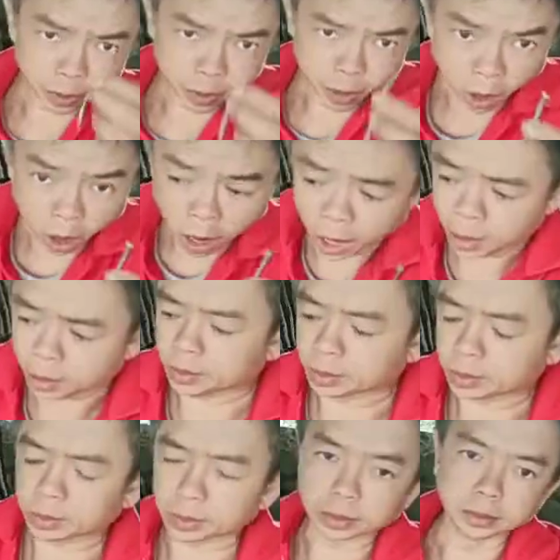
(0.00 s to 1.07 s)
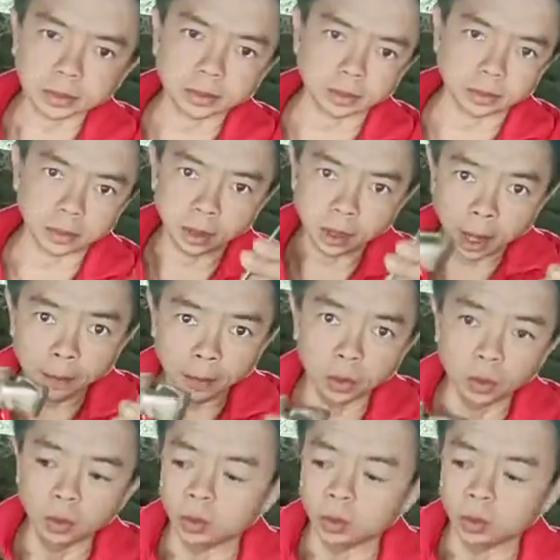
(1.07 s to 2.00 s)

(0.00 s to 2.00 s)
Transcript: ก้อนตะปู